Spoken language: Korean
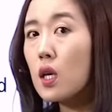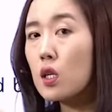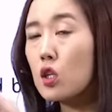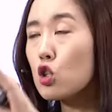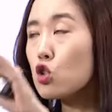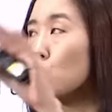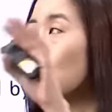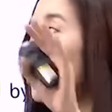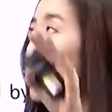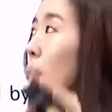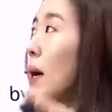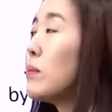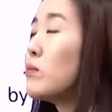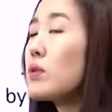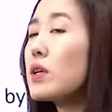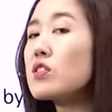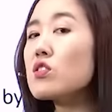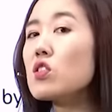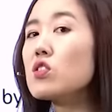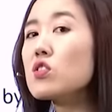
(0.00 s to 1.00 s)
그
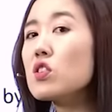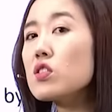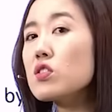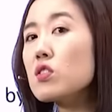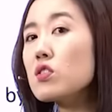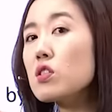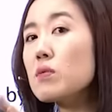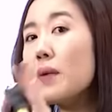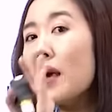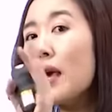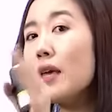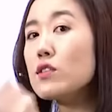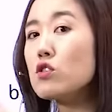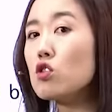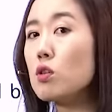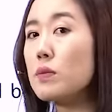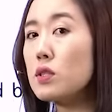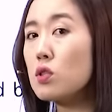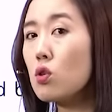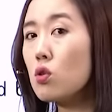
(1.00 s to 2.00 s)
초반부에 써져 있어서 맨
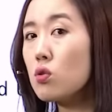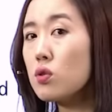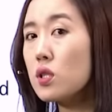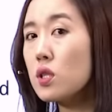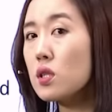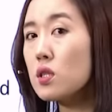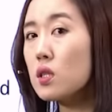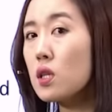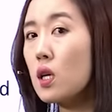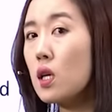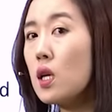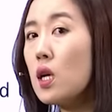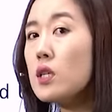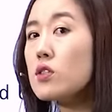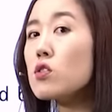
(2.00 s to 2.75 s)
처음에 서론 읽을 때